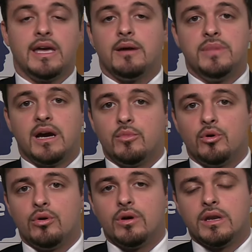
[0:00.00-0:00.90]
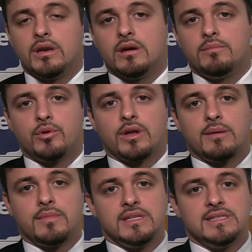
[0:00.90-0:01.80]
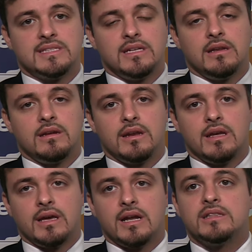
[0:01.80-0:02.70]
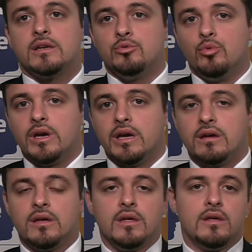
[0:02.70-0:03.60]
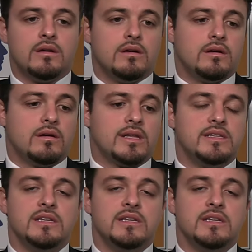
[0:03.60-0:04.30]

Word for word: e abbiamo in programma di inserirne altre due eh, ad